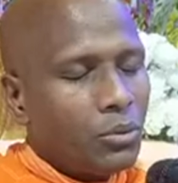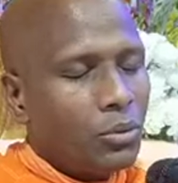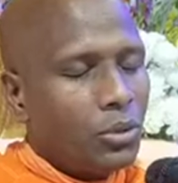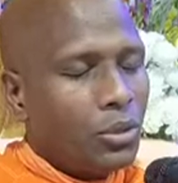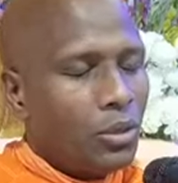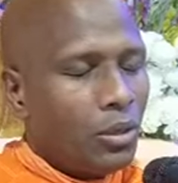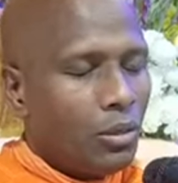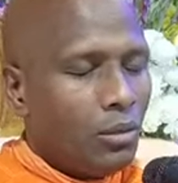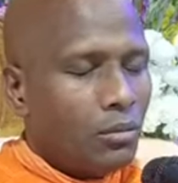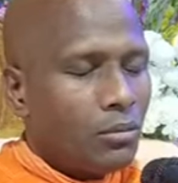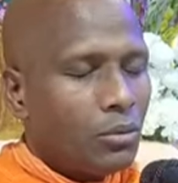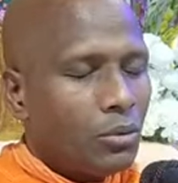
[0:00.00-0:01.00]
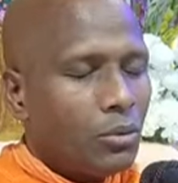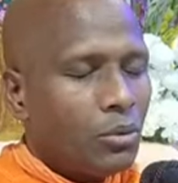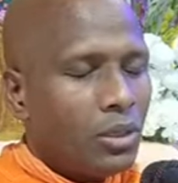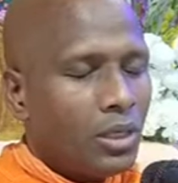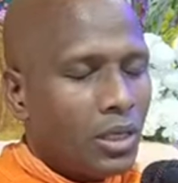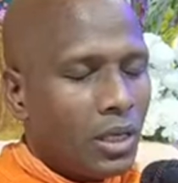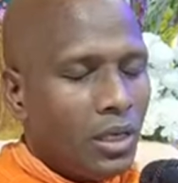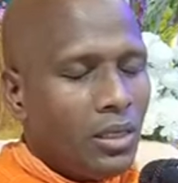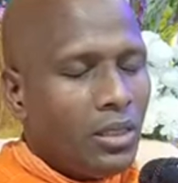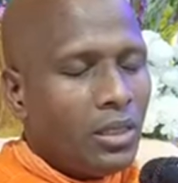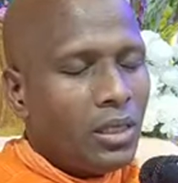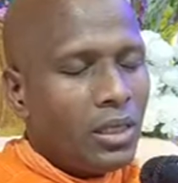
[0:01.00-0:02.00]
দুই দল দুই নিকায়
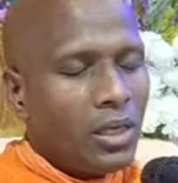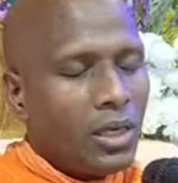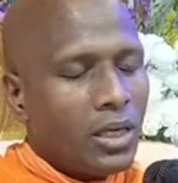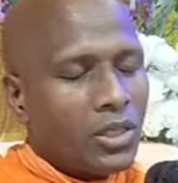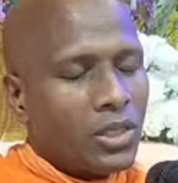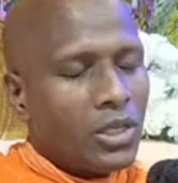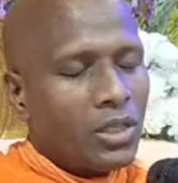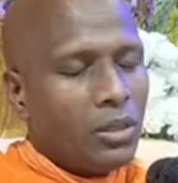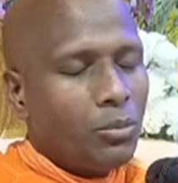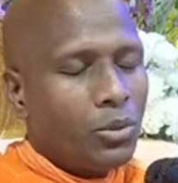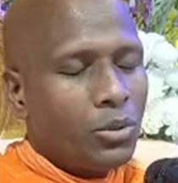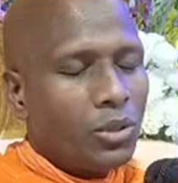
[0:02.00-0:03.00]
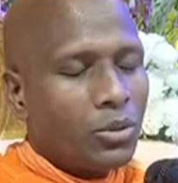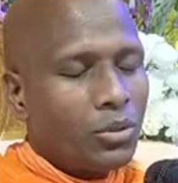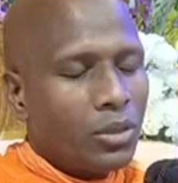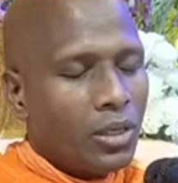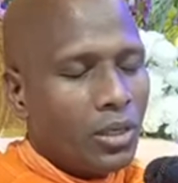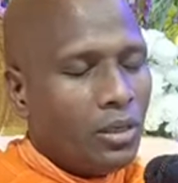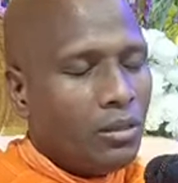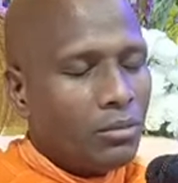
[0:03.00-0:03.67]
একসাথে ভোজন করে না